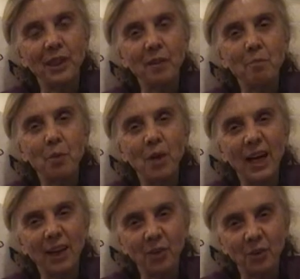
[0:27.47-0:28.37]
origen
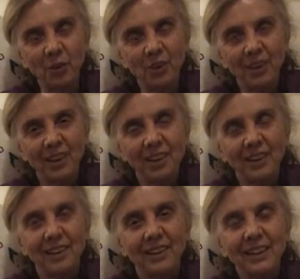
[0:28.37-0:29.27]
polaco
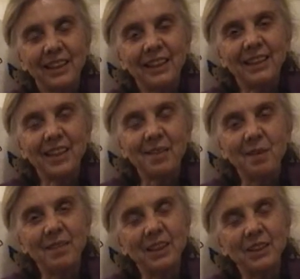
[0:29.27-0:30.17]
que se
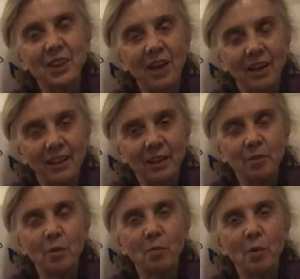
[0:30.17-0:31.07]
llamaba Jean
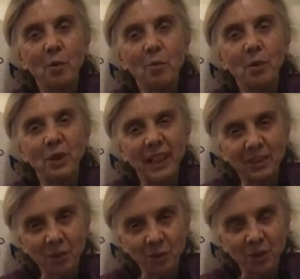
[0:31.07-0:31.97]
Evremont
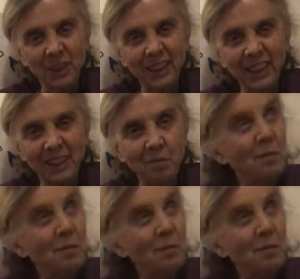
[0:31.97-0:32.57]
Poniatowski.